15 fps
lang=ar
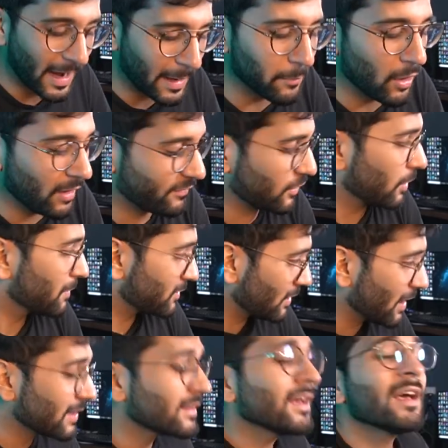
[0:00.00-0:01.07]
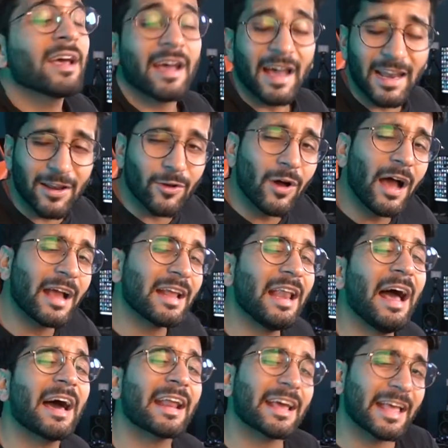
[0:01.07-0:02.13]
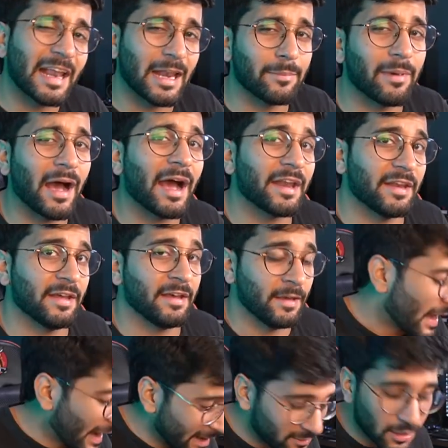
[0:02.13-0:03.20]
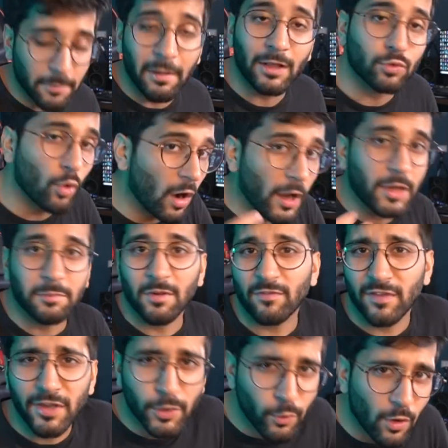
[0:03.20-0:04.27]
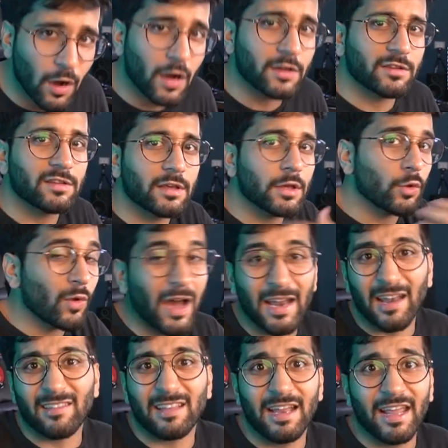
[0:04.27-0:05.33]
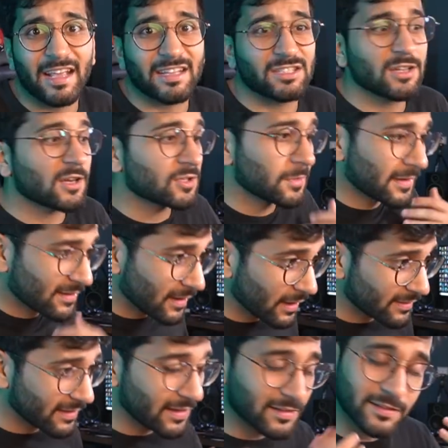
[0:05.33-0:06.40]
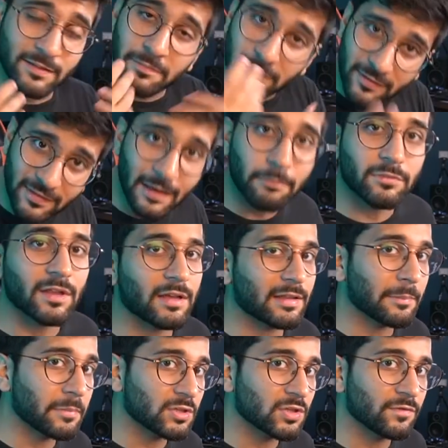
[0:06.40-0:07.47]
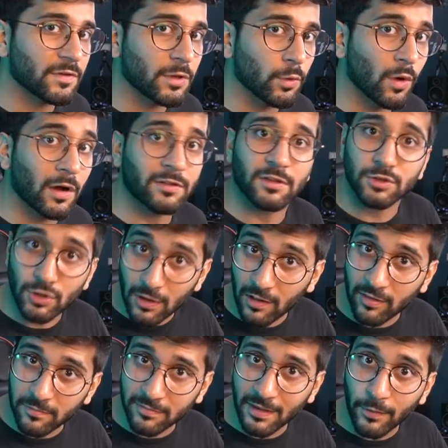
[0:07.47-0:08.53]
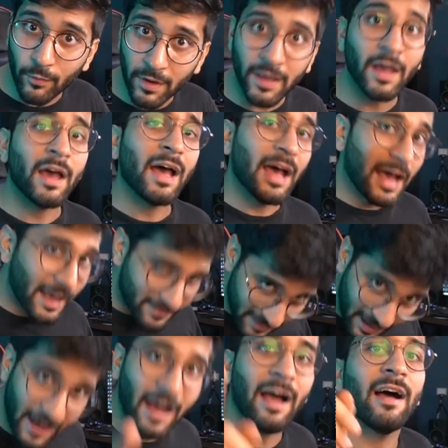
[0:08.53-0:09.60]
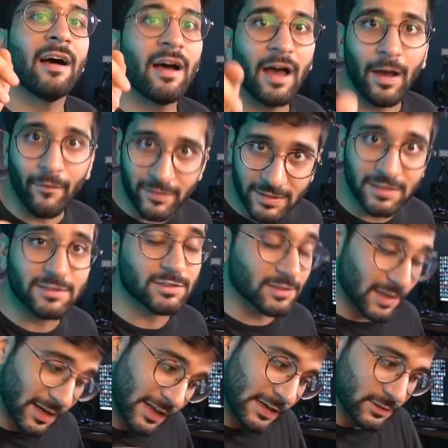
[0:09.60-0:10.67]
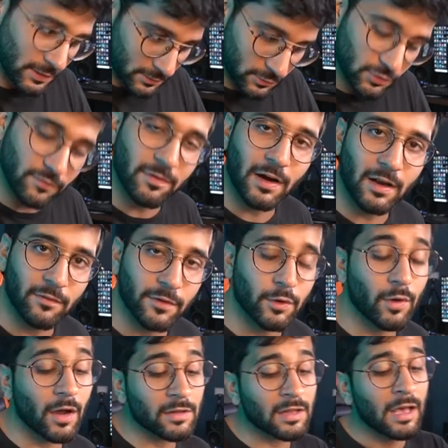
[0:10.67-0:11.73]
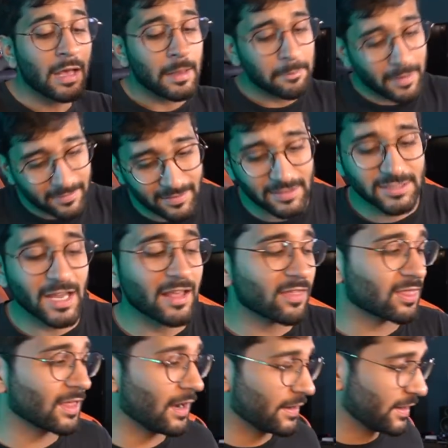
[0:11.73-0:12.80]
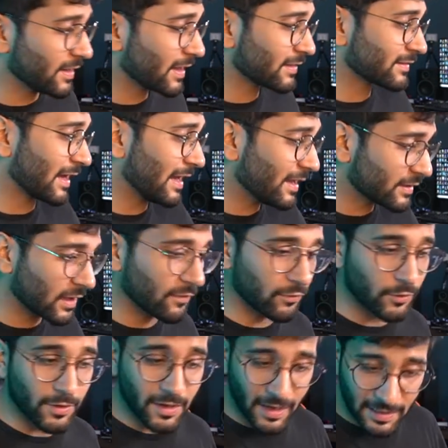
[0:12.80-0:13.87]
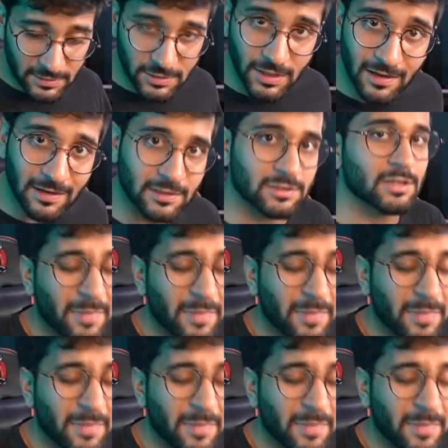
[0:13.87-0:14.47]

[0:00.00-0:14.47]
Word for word: قيموها في الكومنتات خلينا نروح حق الحركه اللي بعدها الحين تابعت وايد من فيديوهاتي وخلص عليك التشارج بس لازلت مستمتع تبي تشوف فيديوهاتي شنو لازم تسوي صح اول شيء تشترك عشان تشوف باقي الفيديوهات بس الشيء الثاني انك تخلي تلفونك على تشارج